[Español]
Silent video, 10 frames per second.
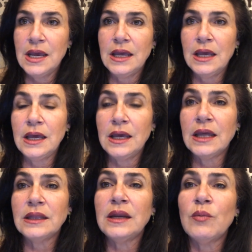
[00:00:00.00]
eh,
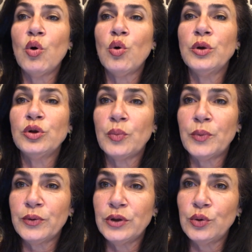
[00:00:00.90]
que tenemos con nuestros
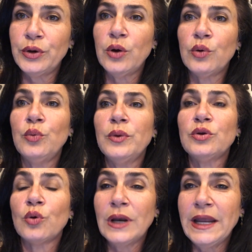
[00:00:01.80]
proveedores, con
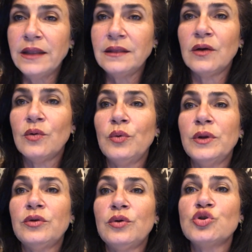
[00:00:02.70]
nuestros clientes, con
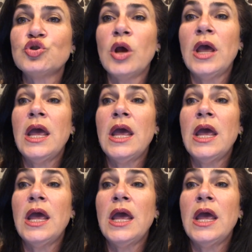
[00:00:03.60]
nuestros